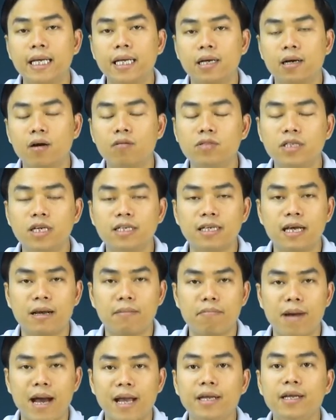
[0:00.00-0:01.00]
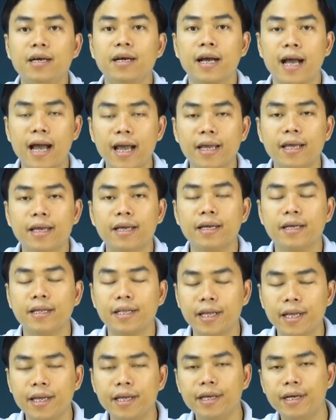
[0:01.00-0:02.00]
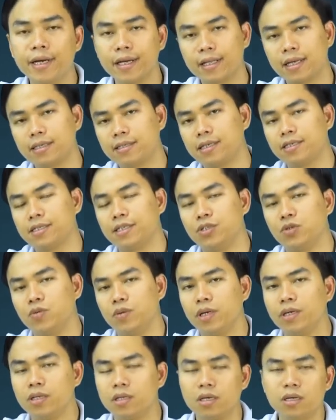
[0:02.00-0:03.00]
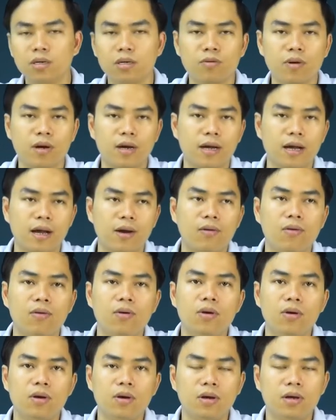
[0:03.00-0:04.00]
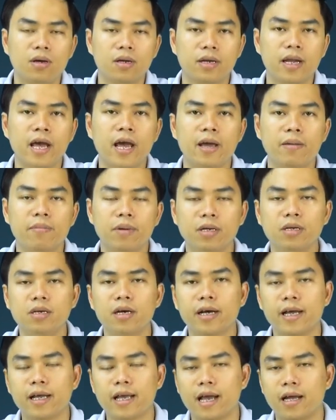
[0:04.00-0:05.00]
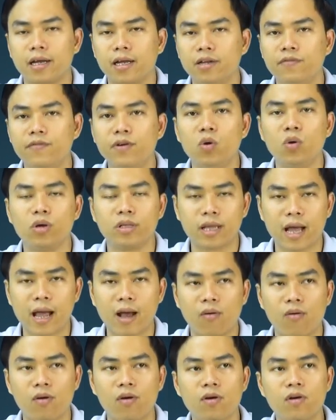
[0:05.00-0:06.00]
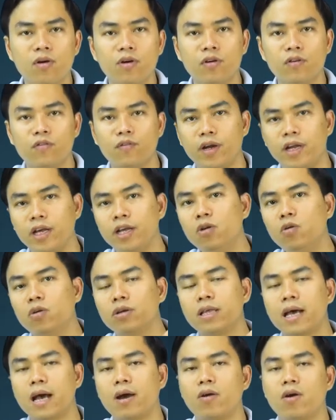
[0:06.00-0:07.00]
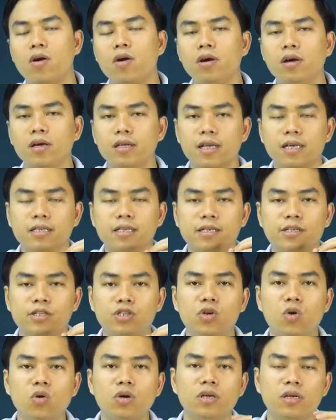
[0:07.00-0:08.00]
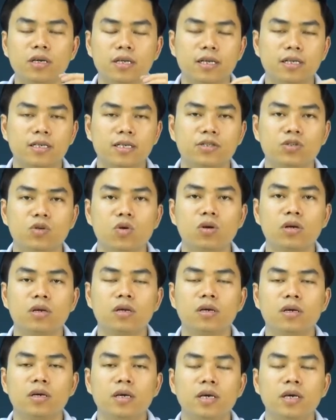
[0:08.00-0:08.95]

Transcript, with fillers: không dễ dàng bán được ngay thì người ta sẽ sử dụng hình thức quảng cáo để mà đưa khách hàng đến với hội thảo và đến hội thảo đó người ta sẽ chốt người ta sẽ chốt